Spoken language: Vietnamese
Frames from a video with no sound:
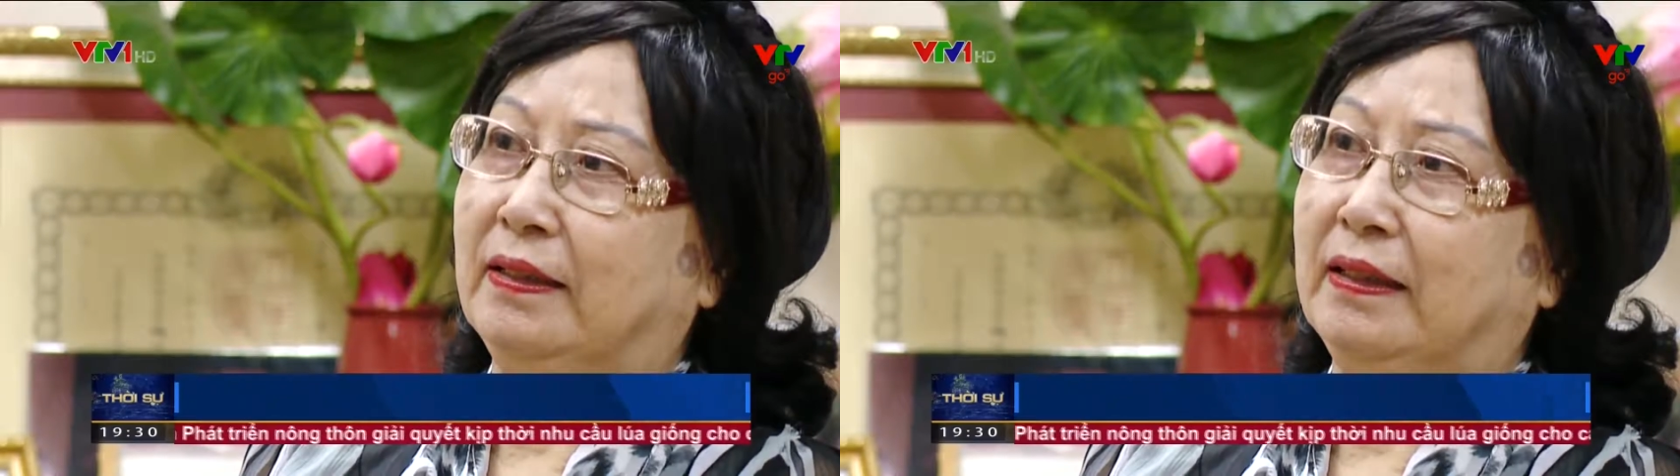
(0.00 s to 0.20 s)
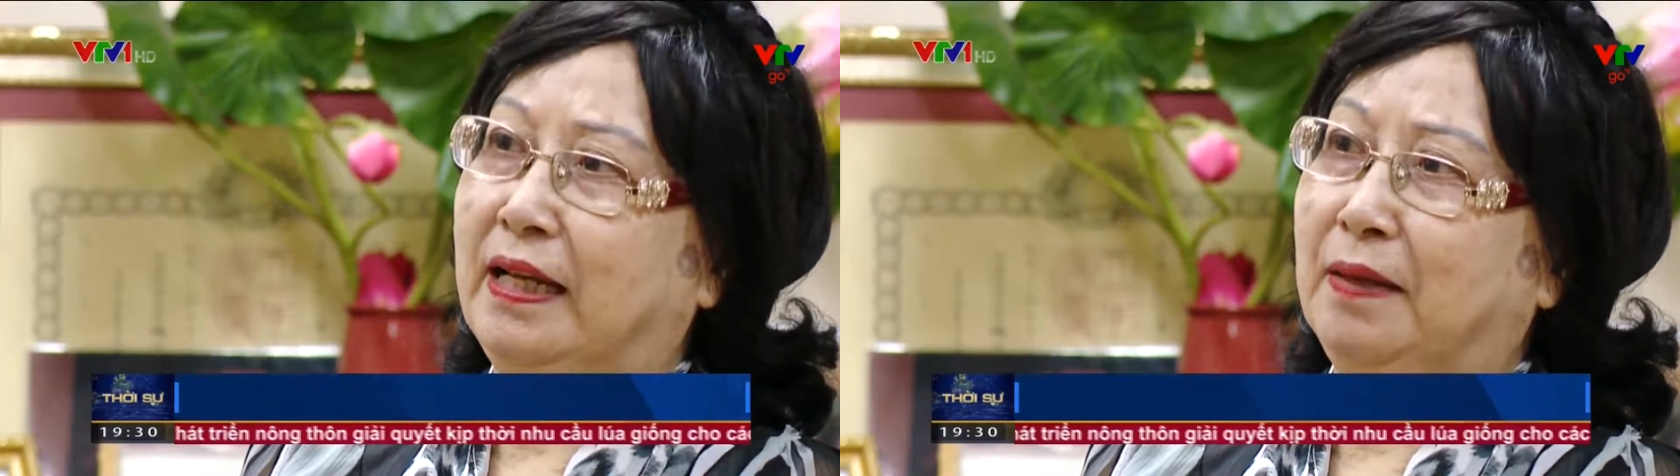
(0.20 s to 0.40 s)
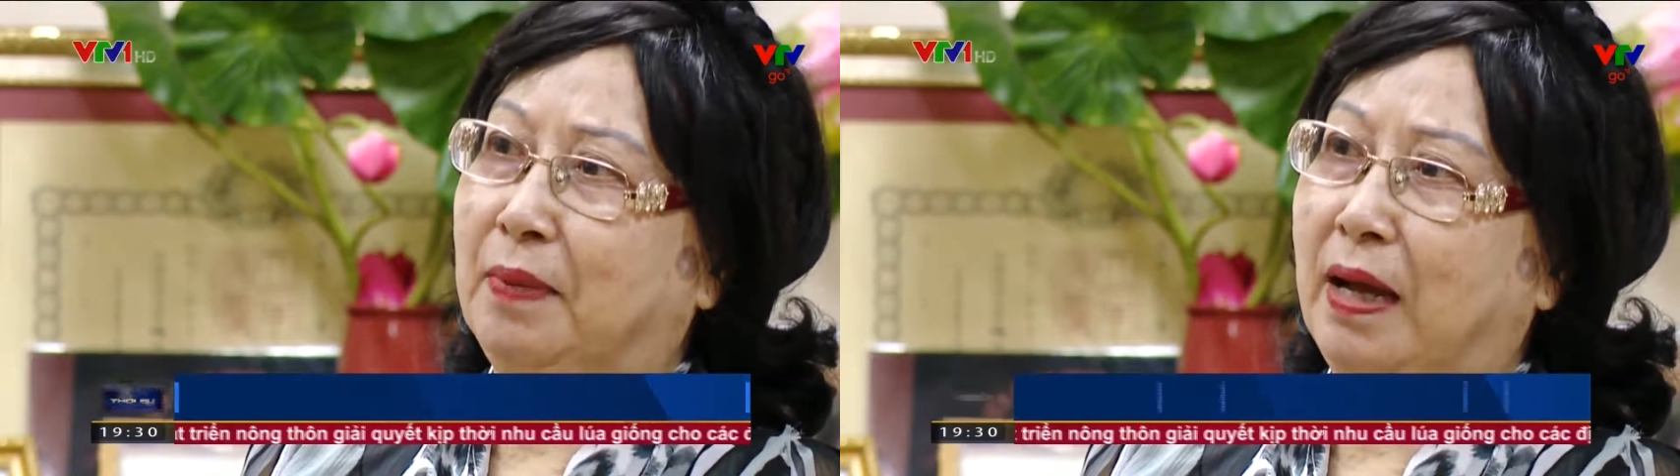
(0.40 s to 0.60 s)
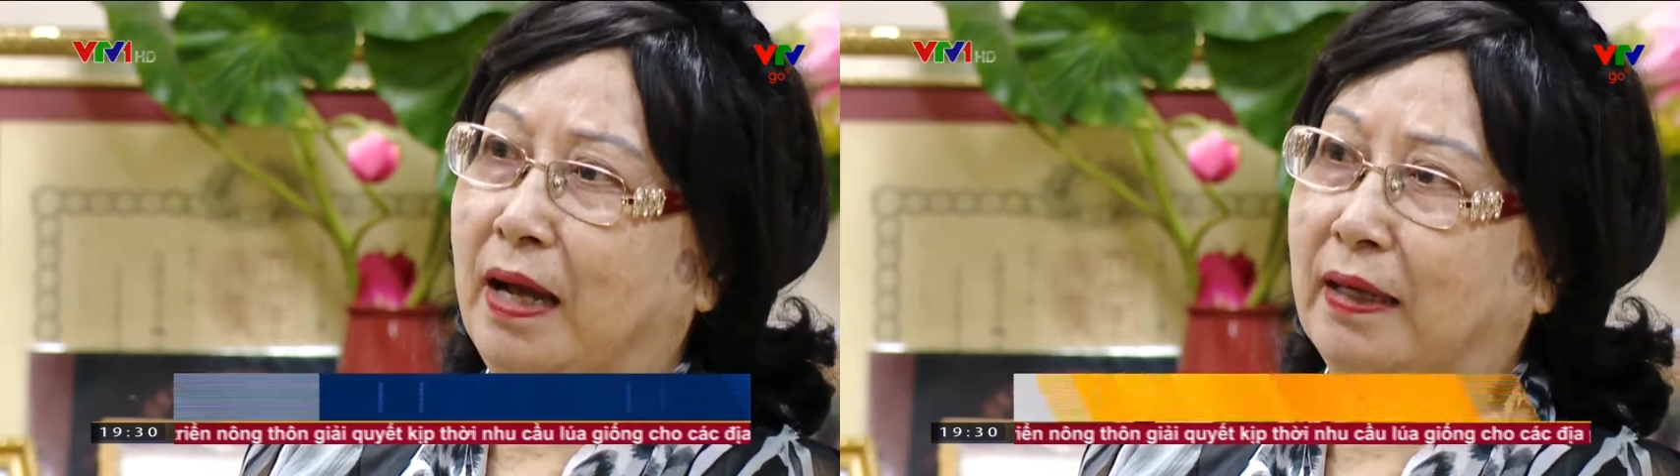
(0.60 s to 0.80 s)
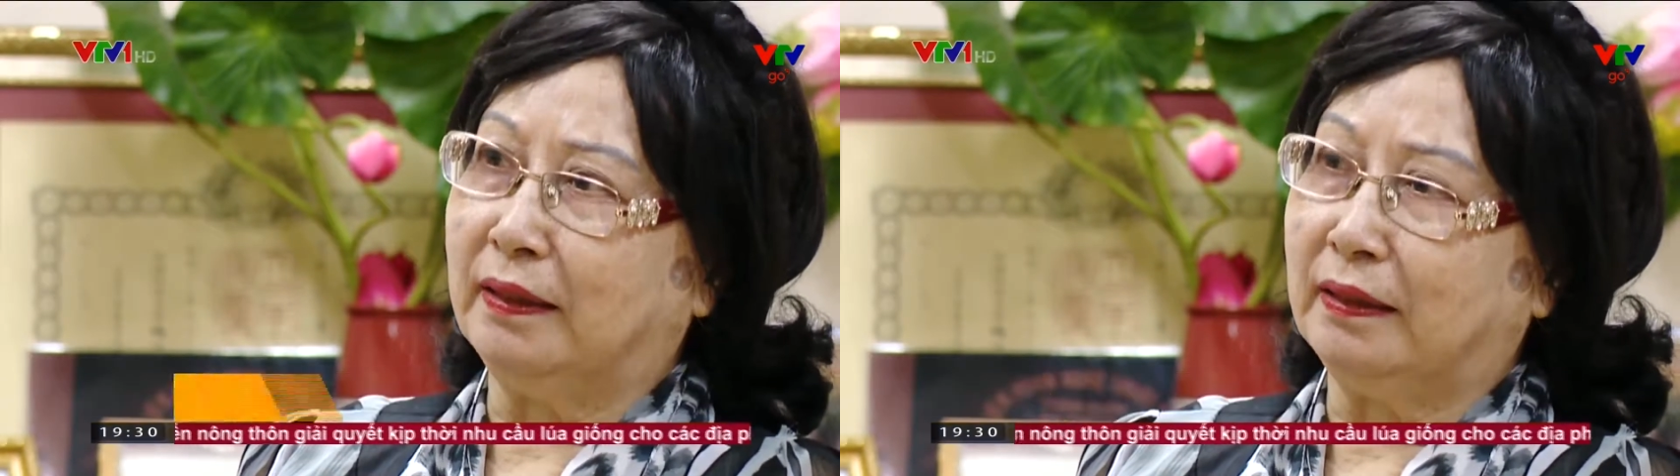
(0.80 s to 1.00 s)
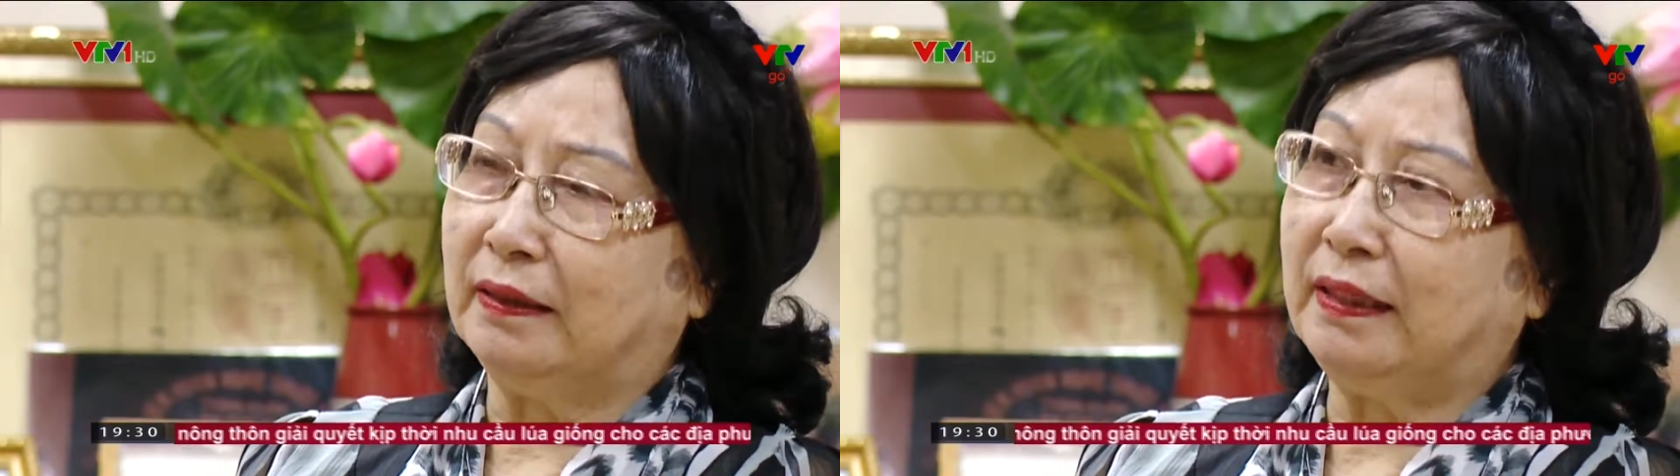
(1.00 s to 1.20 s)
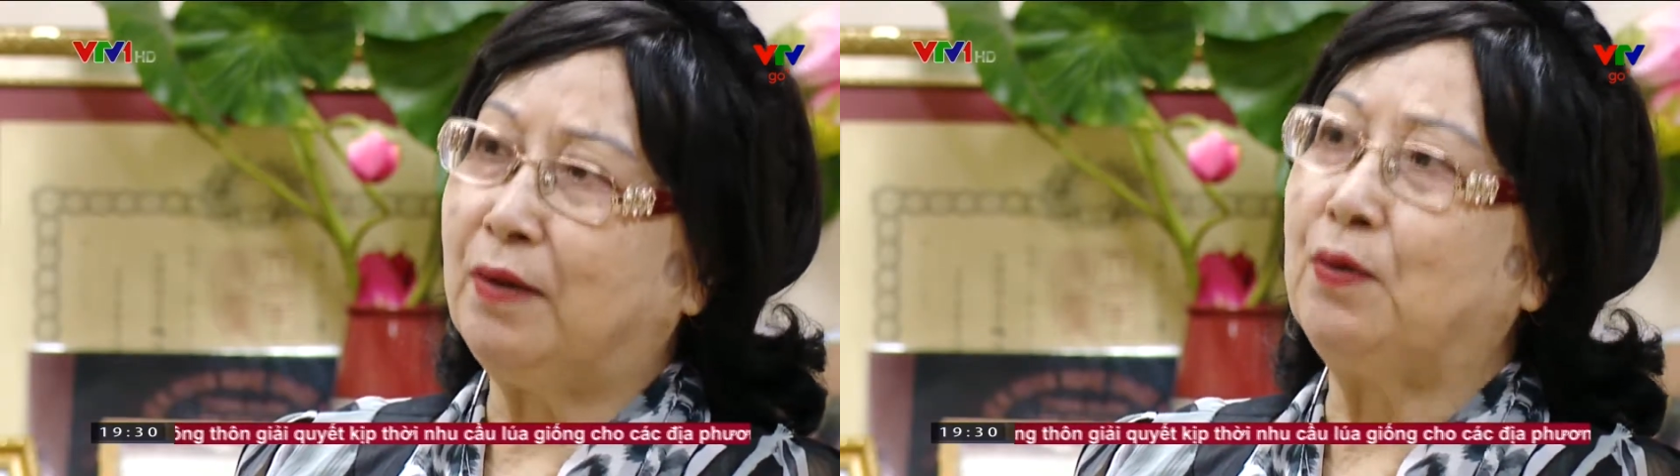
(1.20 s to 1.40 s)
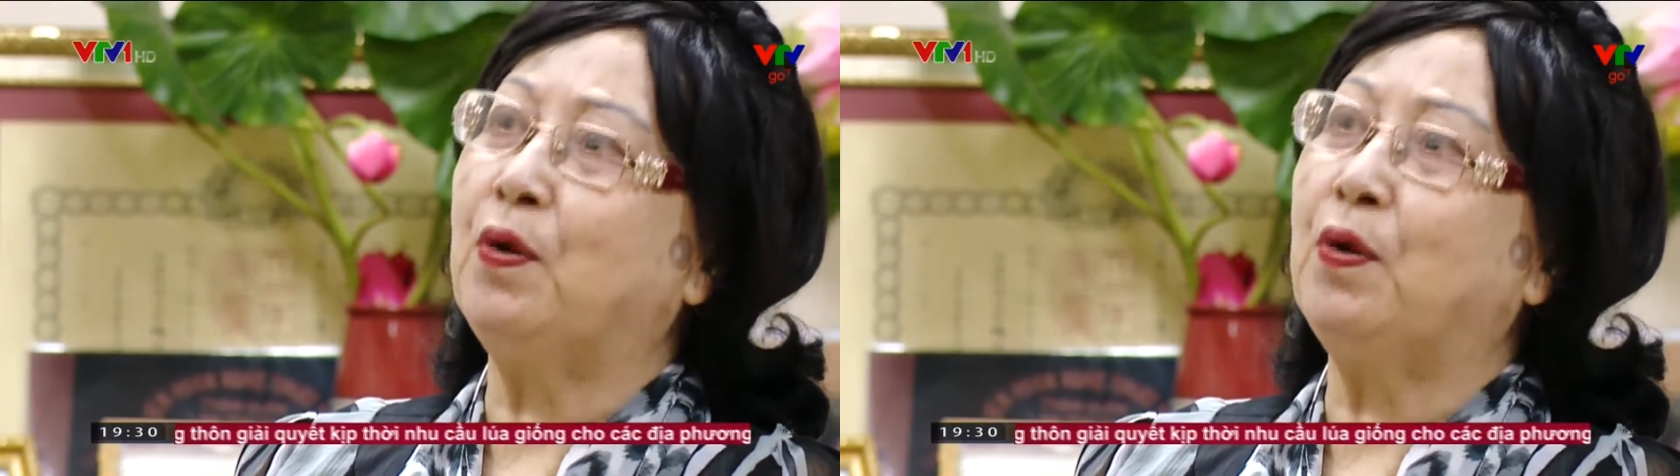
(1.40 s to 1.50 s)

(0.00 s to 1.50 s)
để mà theo